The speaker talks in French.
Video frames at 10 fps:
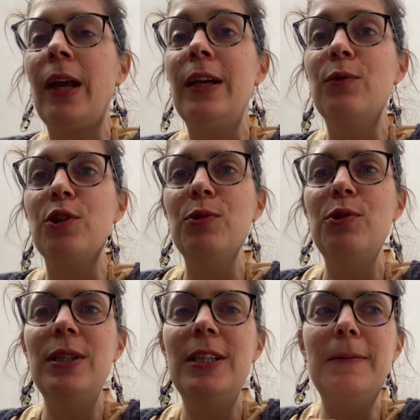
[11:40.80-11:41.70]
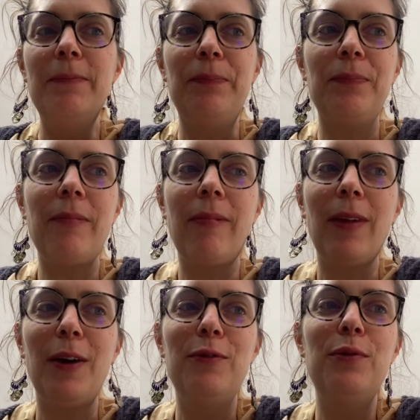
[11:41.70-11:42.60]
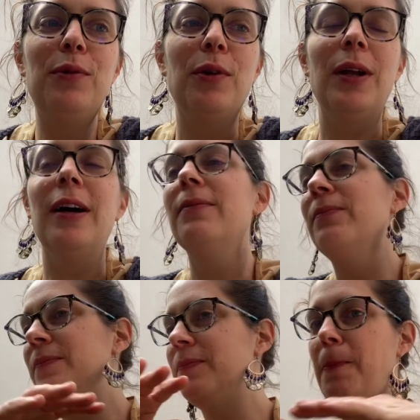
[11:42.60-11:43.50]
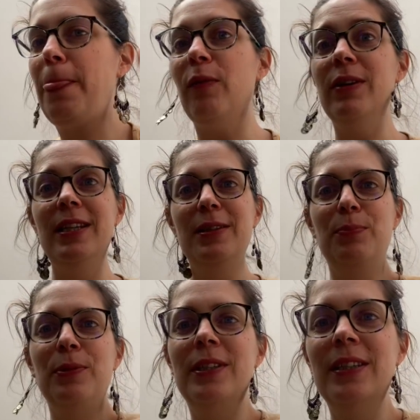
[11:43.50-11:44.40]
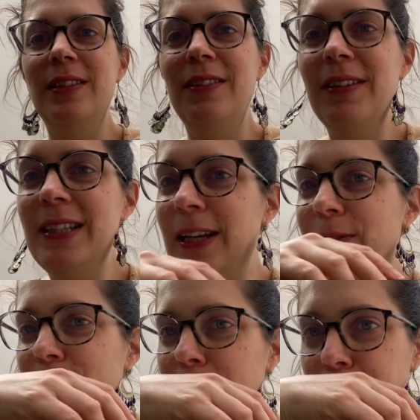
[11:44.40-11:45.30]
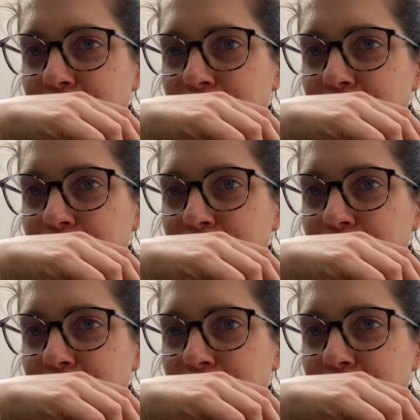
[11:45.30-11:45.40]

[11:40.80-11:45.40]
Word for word: Donc je me suis dit, vu que, hein, on va essayer de positiver cette, euh,